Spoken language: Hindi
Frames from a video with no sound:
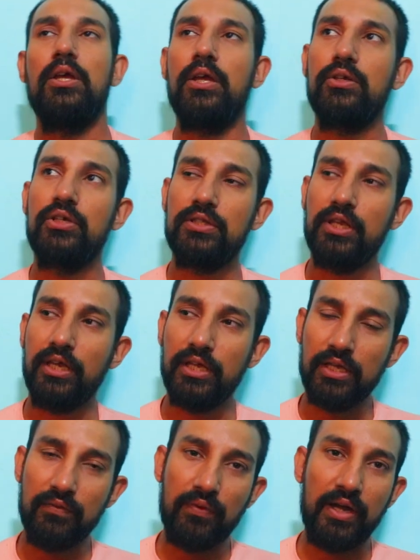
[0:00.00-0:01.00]
एक जिस तरीके
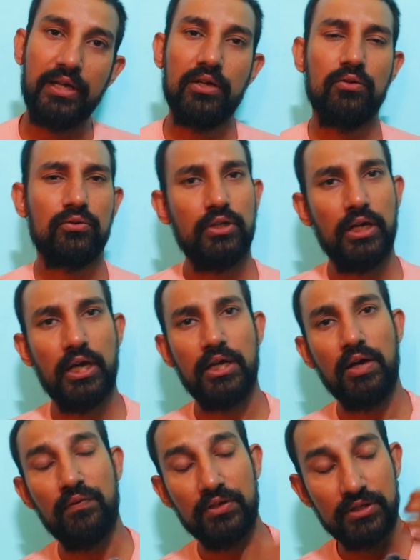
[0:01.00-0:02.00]
की फाइटिंग होती है
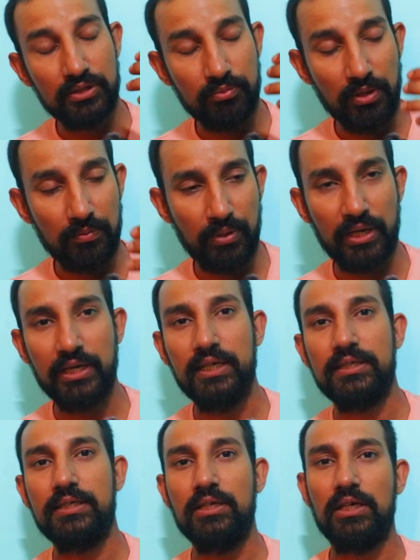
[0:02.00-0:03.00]
या फिर जिसमें पानी
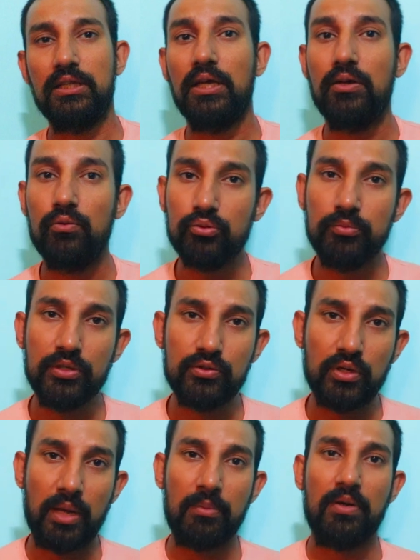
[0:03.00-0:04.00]
का सीन आता है उसमें
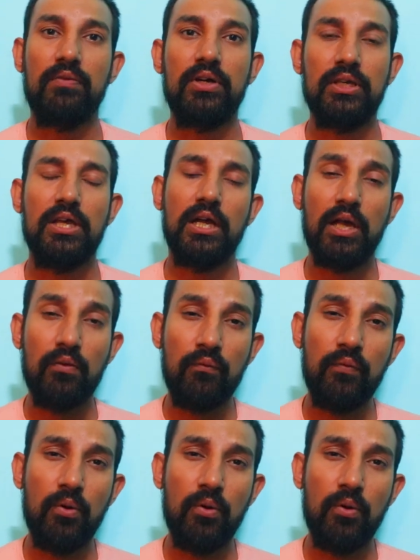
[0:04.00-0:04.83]
जो कैमरा वर्क किया गया है